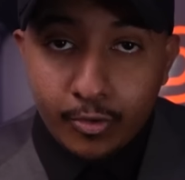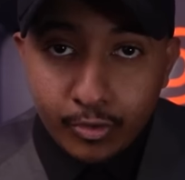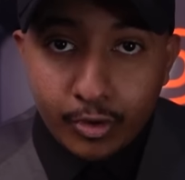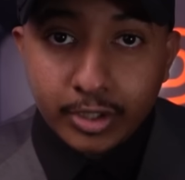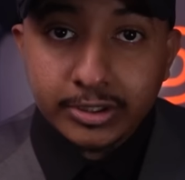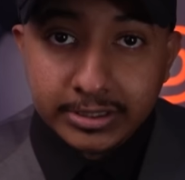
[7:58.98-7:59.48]

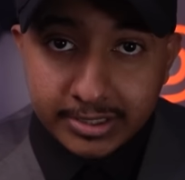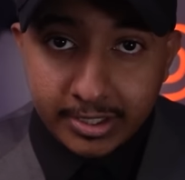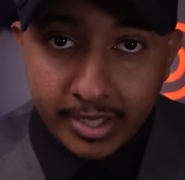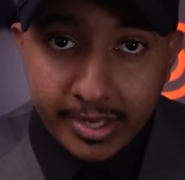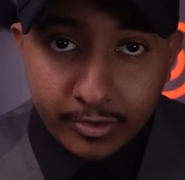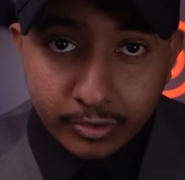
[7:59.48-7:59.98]
وكل خطه
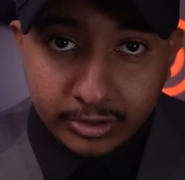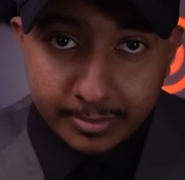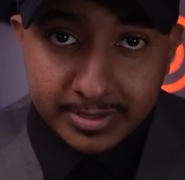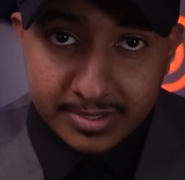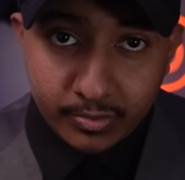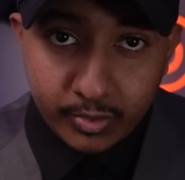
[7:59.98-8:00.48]
اللي انا كنت
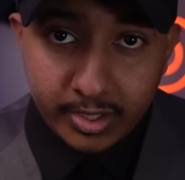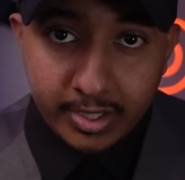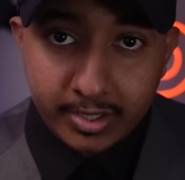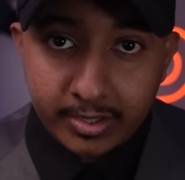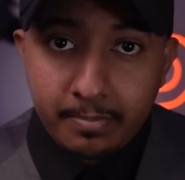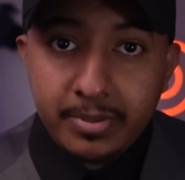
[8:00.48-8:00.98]

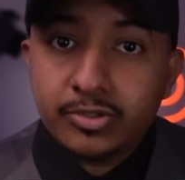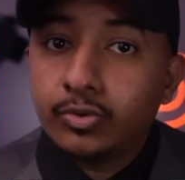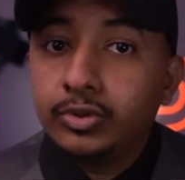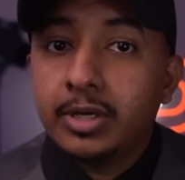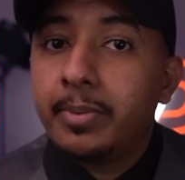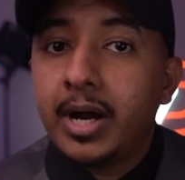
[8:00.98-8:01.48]
بسويها بس
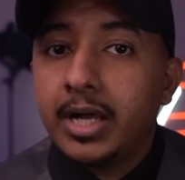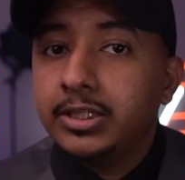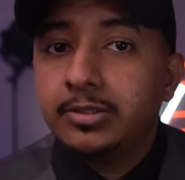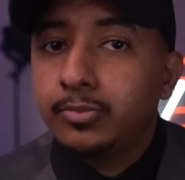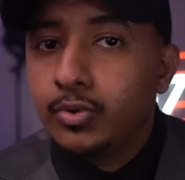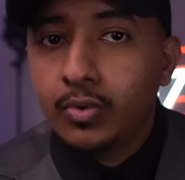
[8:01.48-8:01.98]
كنت ابغى
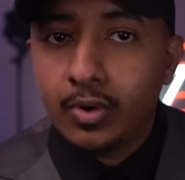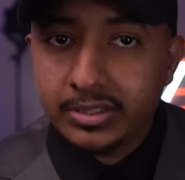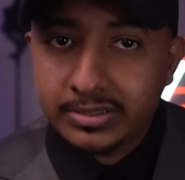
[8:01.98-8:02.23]
ادبه هو